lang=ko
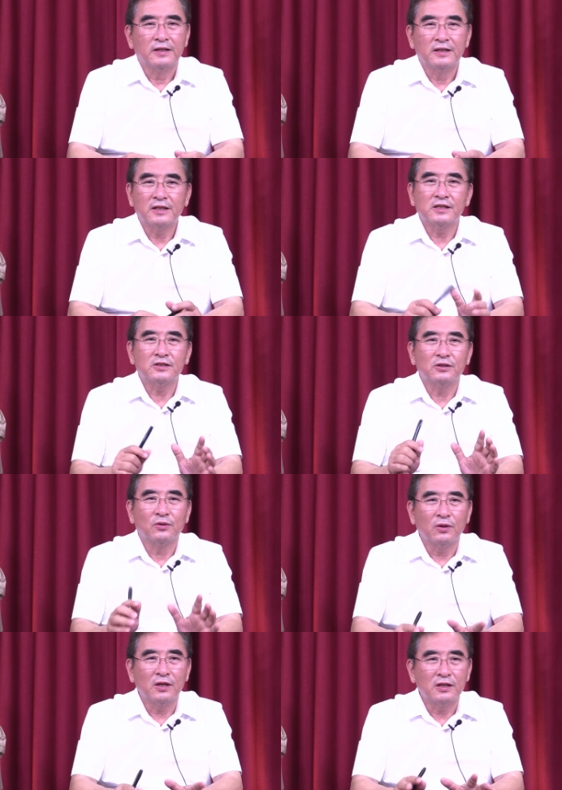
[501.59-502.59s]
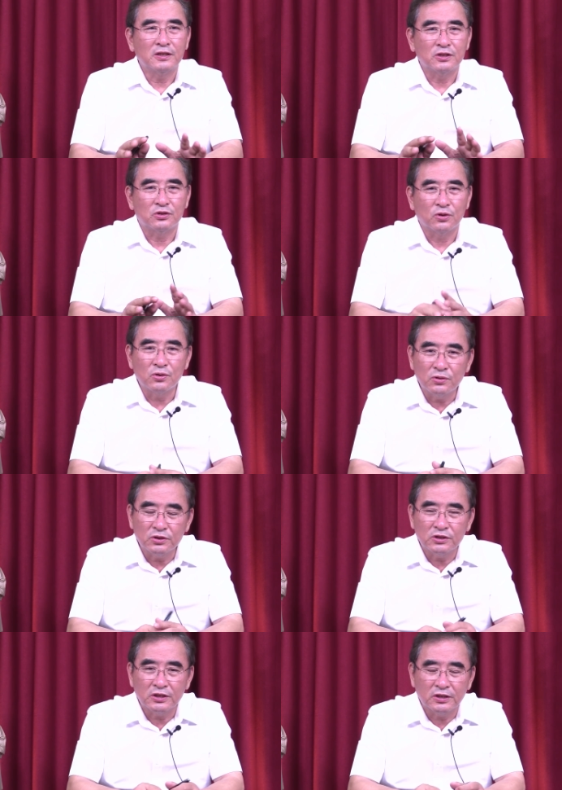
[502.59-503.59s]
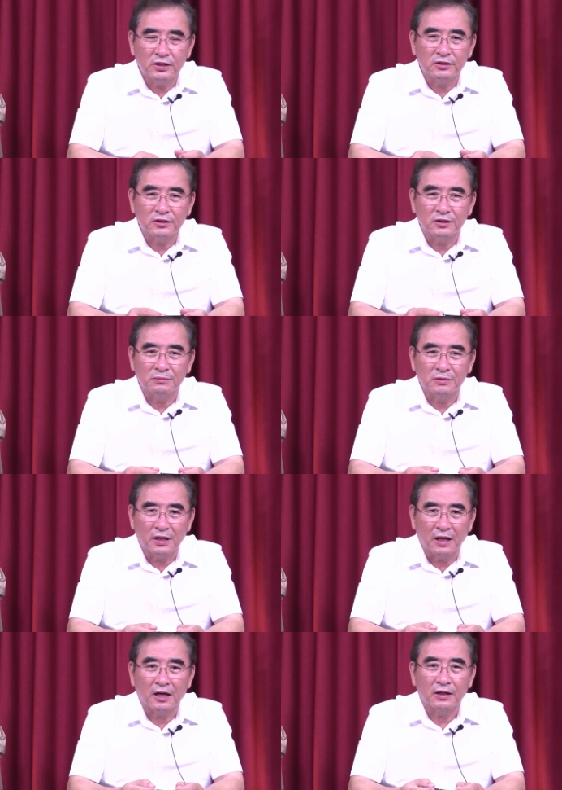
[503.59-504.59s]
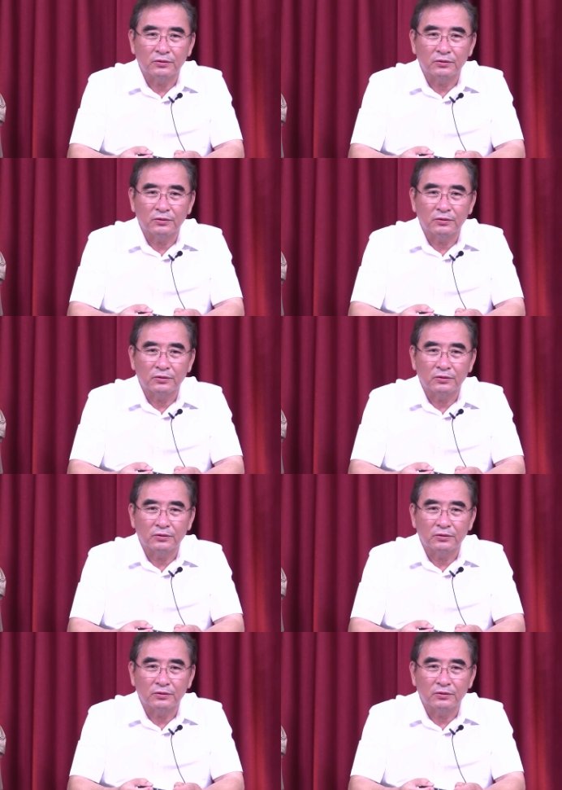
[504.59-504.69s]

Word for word: 이렇게 해서 논란이 종식되었던 겁니다.